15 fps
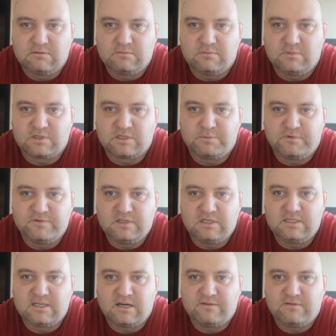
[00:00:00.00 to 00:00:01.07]
można powiedzieć
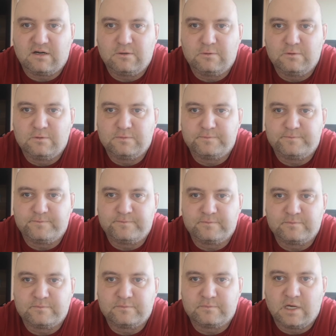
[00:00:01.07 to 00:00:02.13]
zawał.
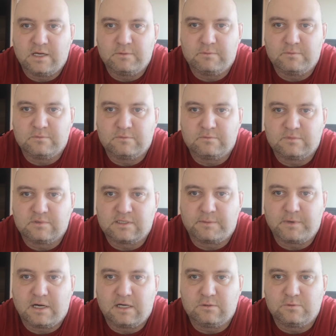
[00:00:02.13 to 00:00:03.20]
Miałem
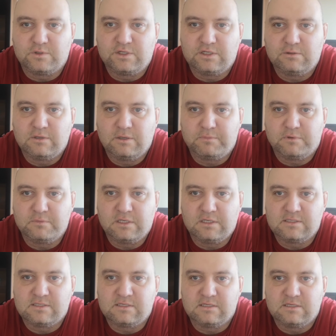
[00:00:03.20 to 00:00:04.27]
zapchaną żyłę
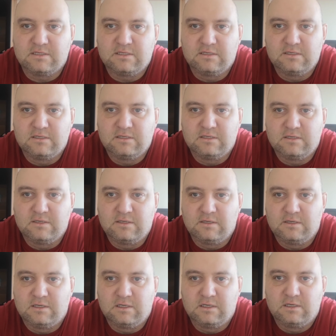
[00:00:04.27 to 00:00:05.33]
pomiędzy
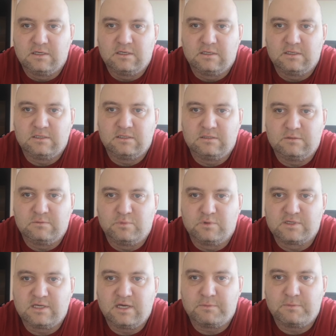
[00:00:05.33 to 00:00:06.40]
e,
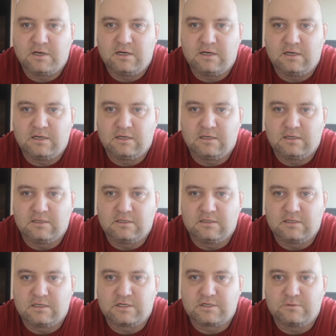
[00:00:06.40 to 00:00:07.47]
mózgiem a
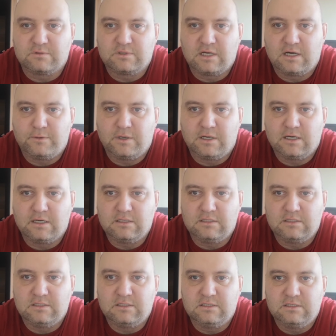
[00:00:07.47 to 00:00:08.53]
resztą ciała
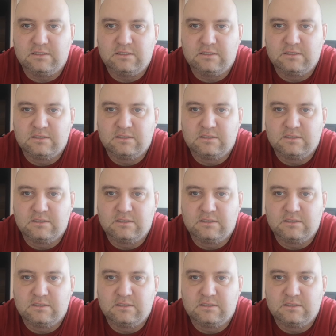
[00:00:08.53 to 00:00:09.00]
i